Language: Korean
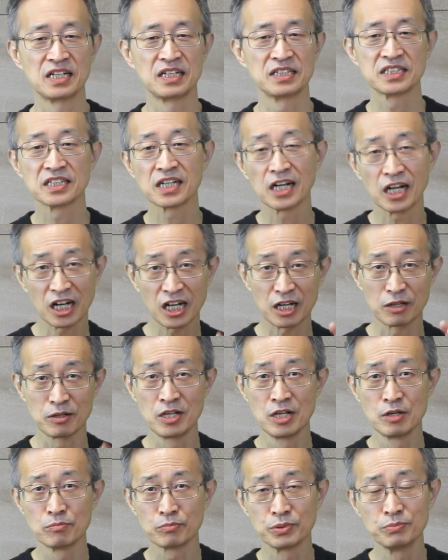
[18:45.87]
제가
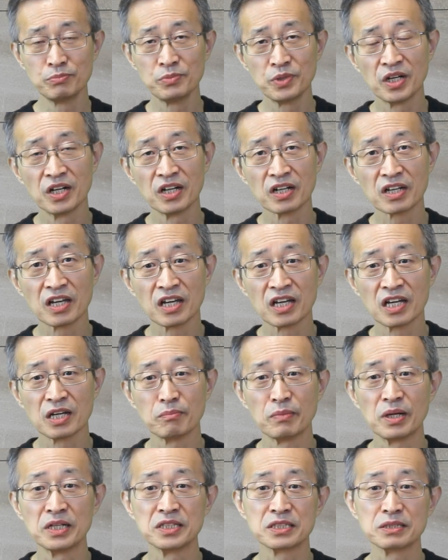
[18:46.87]

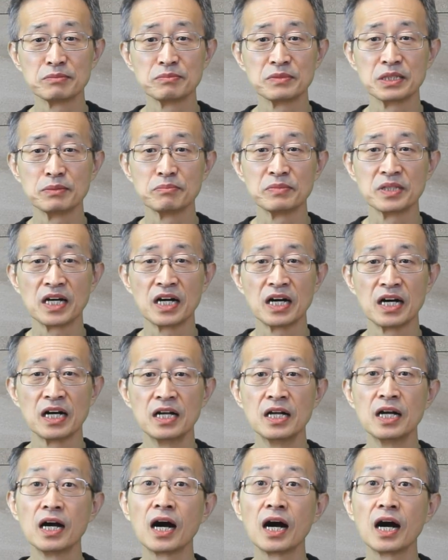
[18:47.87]
분명하게 말씀드립니다.